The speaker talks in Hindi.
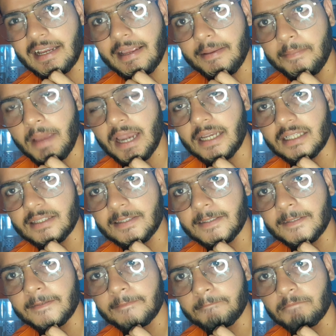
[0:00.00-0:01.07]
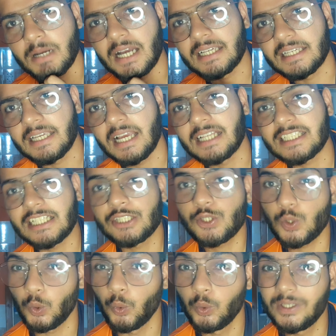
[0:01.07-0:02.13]
रहे हैं मेहनत बाकी आजकल
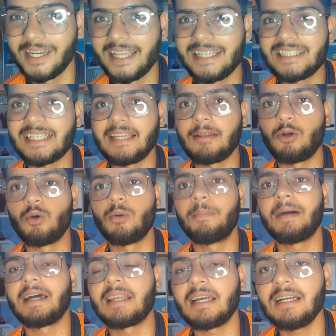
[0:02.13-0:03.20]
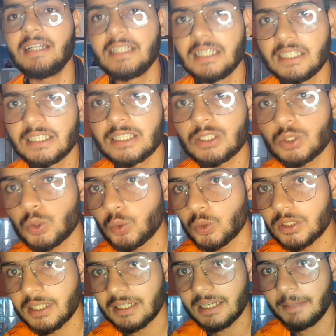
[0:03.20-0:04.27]
सूट नहीं चल हो पा रहा
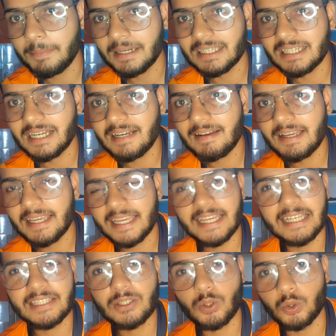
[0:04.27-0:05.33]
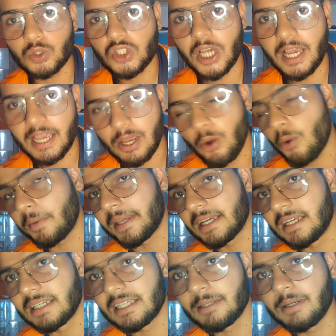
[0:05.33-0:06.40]
सूट करना पड़ेगा एक सोचा है
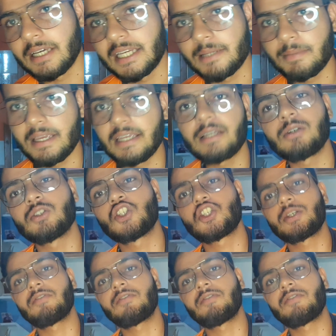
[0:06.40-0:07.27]
ओमेगल के बारे में कुछ